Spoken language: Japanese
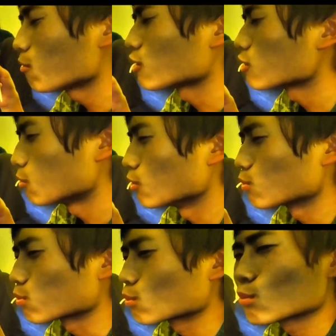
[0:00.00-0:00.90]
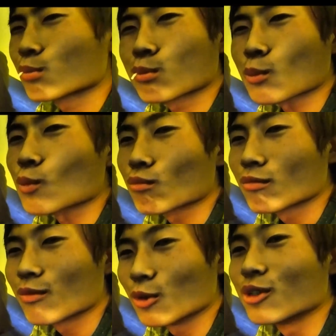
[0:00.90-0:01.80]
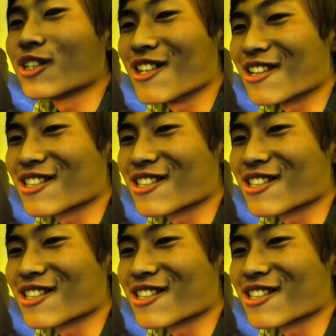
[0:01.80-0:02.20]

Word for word: パスタも美味しいで